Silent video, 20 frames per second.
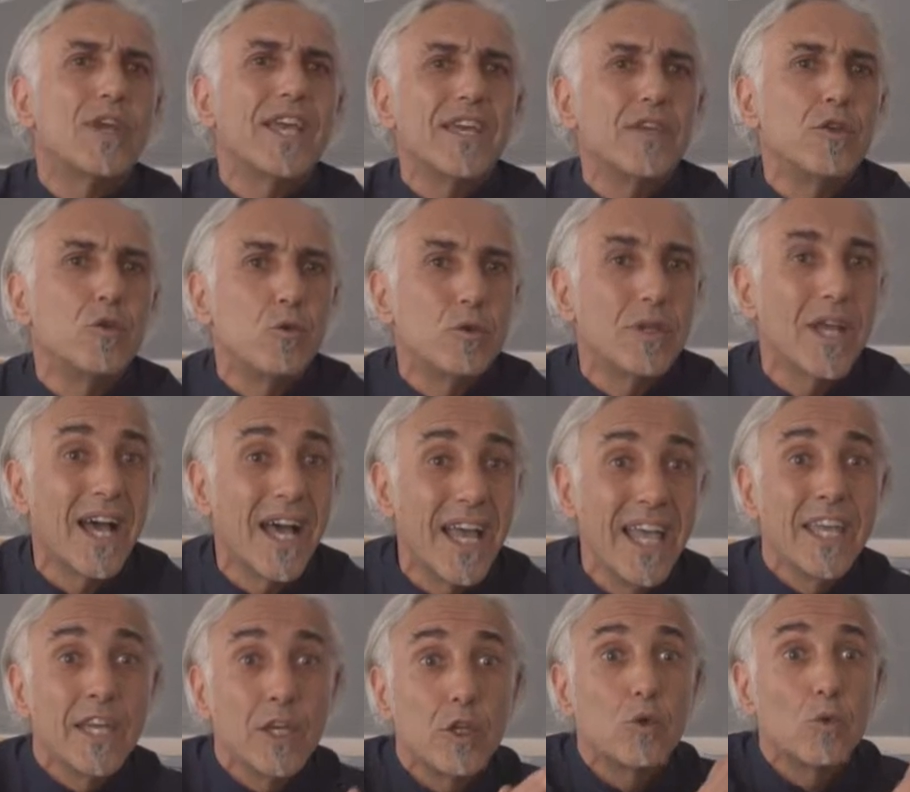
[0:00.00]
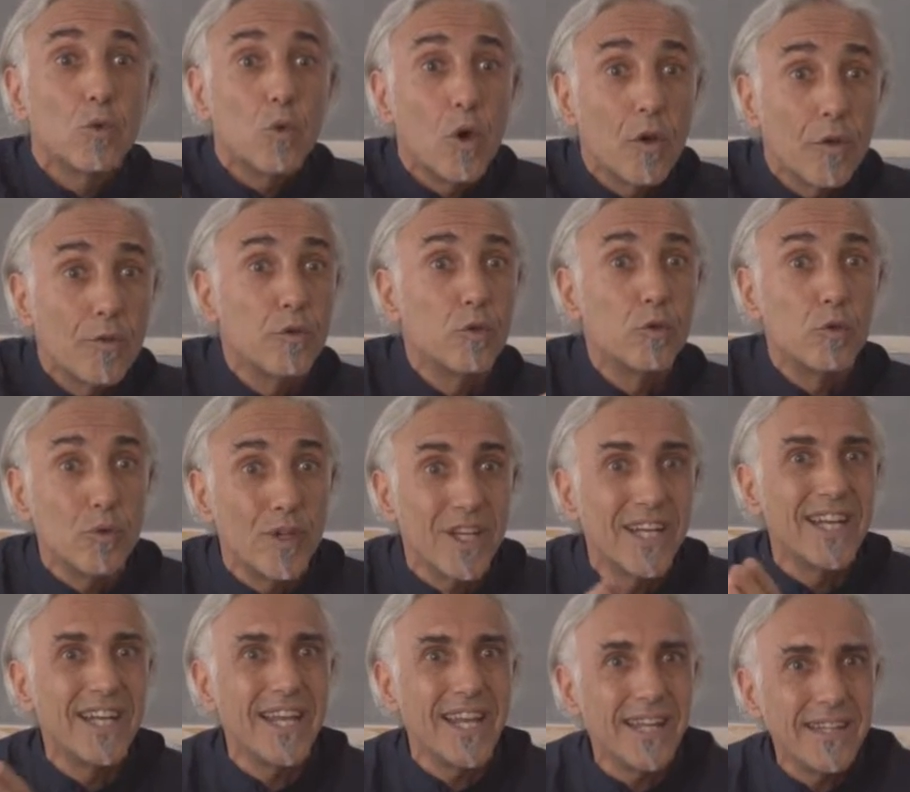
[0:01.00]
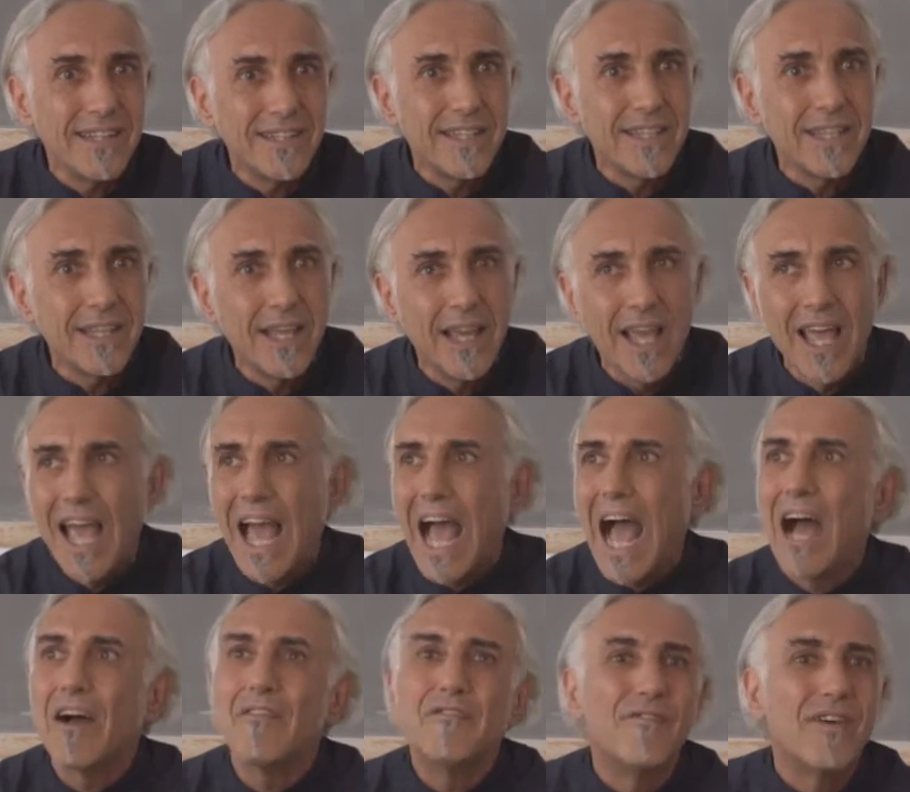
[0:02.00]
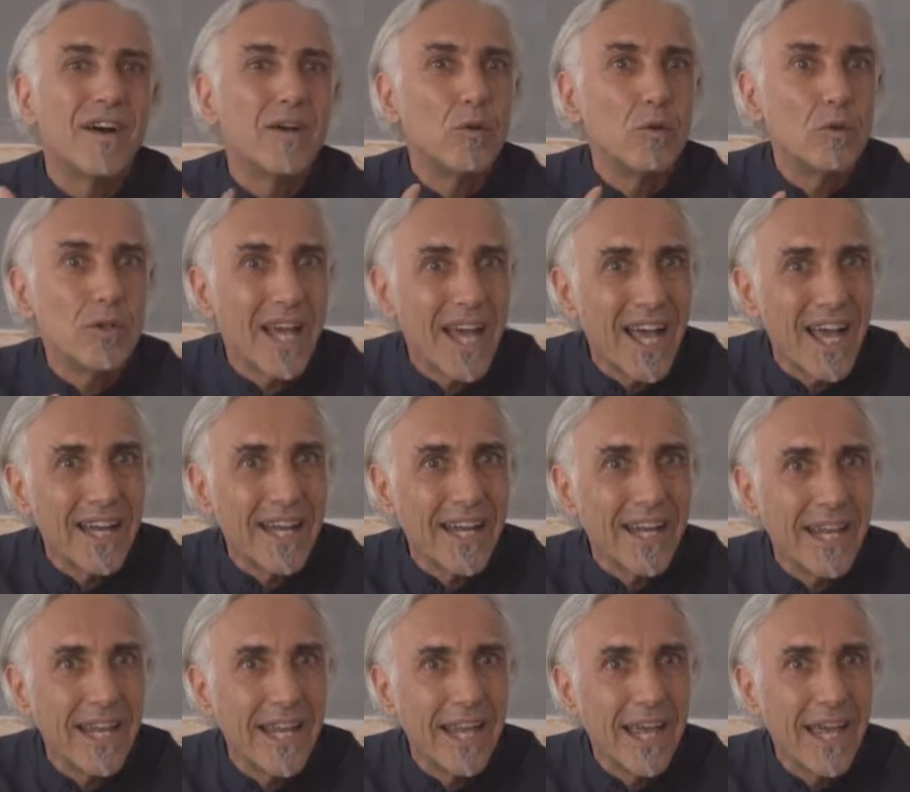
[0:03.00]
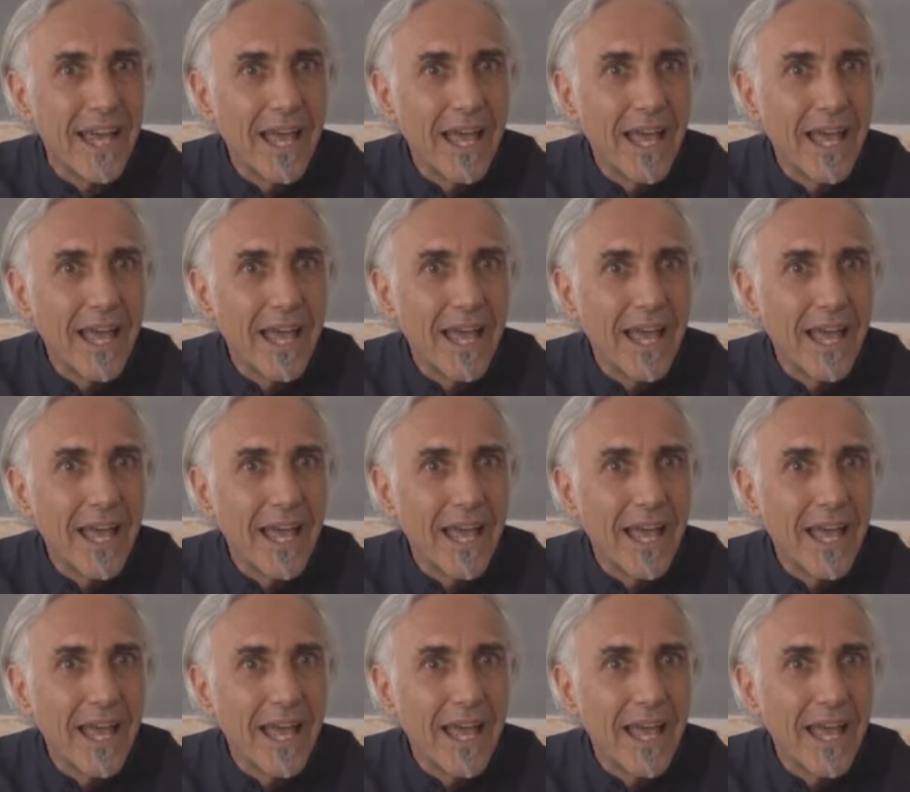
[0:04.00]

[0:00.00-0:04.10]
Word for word: che aiuta i tuoi futuri clienti a valutare,